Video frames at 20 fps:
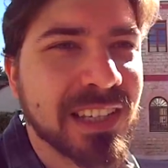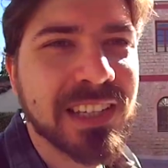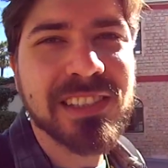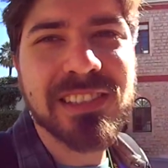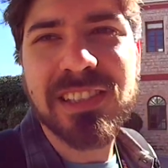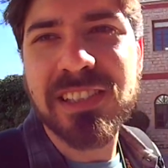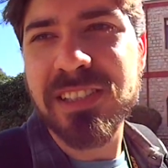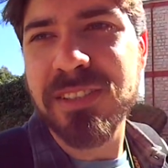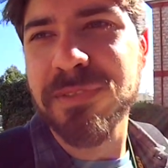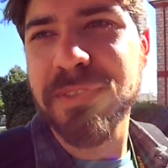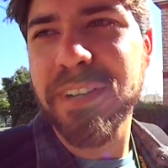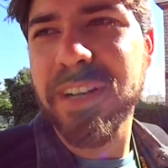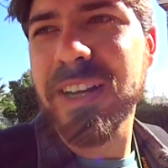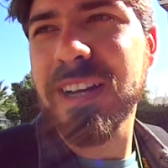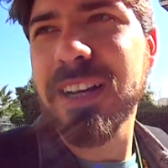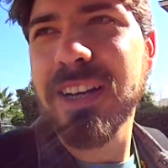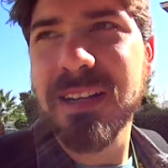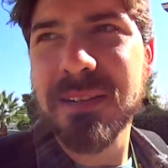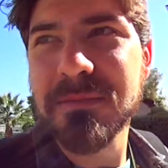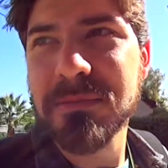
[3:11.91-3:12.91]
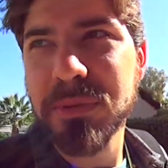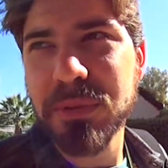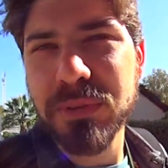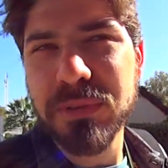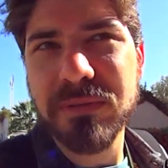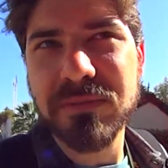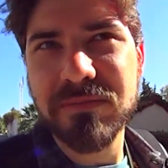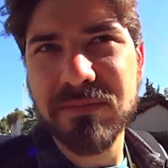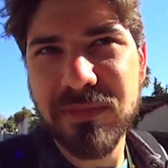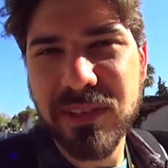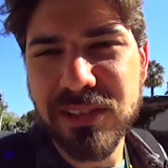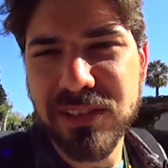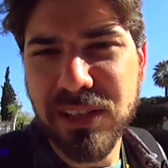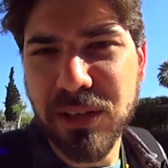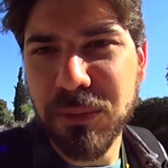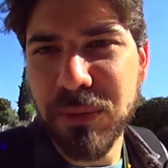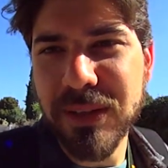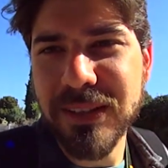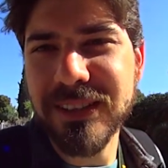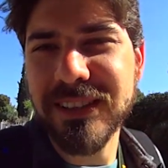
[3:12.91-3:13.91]
Chissà se farà, boh,
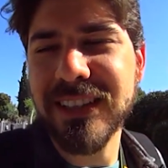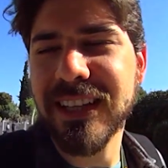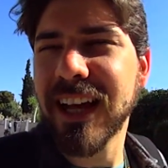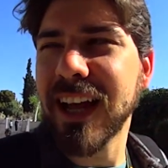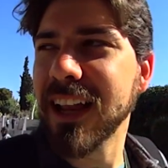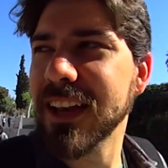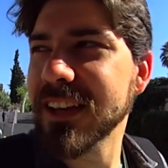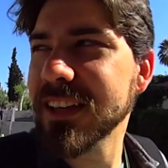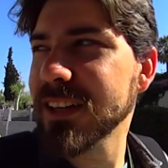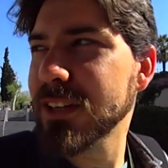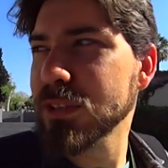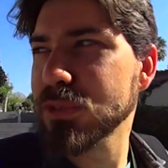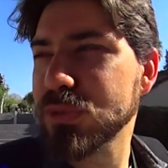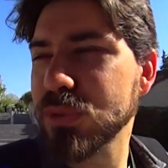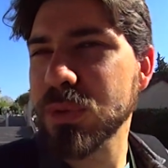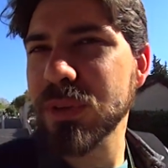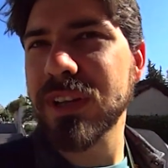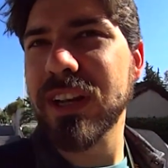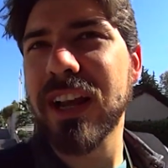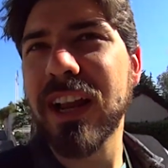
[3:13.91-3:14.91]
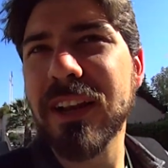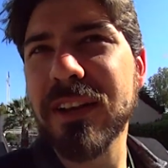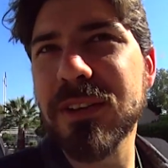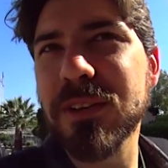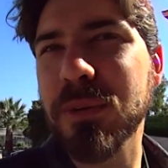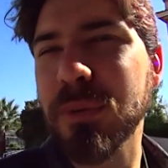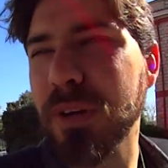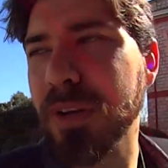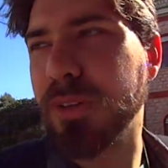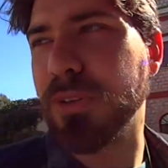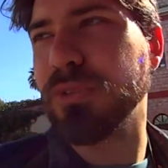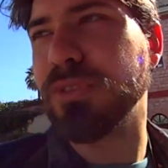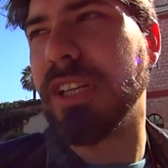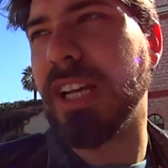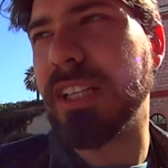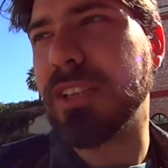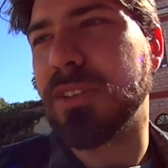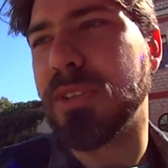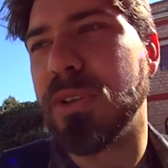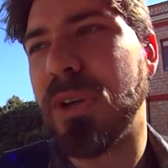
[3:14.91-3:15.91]
chissà quanti anni, costruiranno
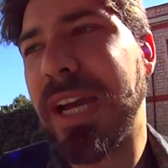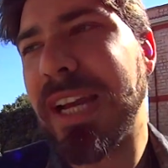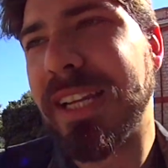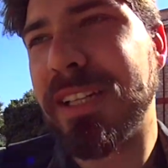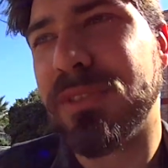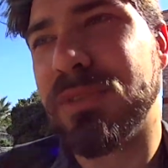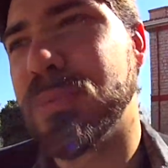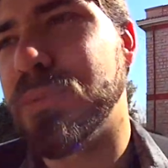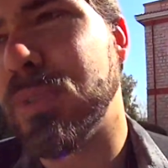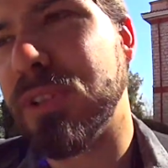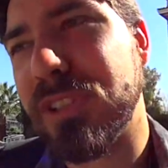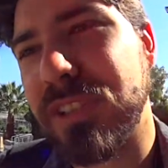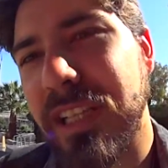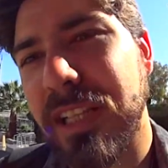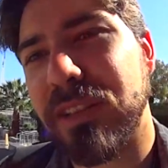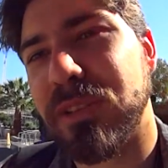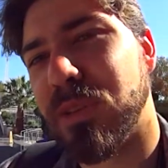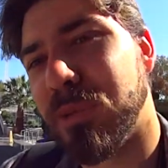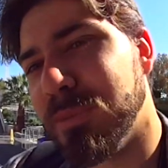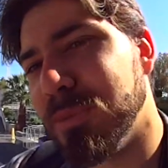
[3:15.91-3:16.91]
qualcos'altro anche su quest'altro